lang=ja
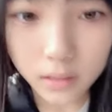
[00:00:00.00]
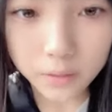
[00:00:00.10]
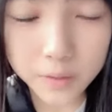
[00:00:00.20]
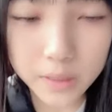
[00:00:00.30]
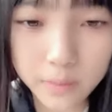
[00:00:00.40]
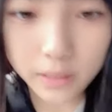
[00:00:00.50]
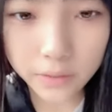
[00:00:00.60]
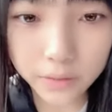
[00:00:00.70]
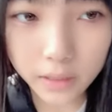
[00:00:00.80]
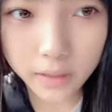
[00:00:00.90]
楽しみな
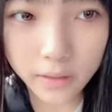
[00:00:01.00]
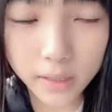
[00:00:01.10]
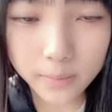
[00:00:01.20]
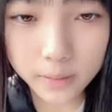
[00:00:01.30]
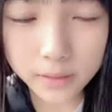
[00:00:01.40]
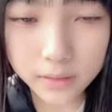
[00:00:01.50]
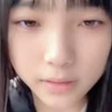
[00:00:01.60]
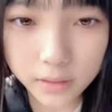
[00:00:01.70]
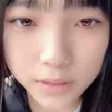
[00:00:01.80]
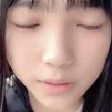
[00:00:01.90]
予定があります
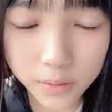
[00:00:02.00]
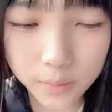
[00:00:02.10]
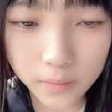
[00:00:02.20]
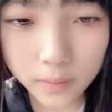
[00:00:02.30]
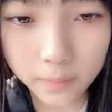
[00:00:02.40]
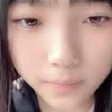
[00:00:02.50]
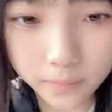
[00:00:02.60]
日曜日は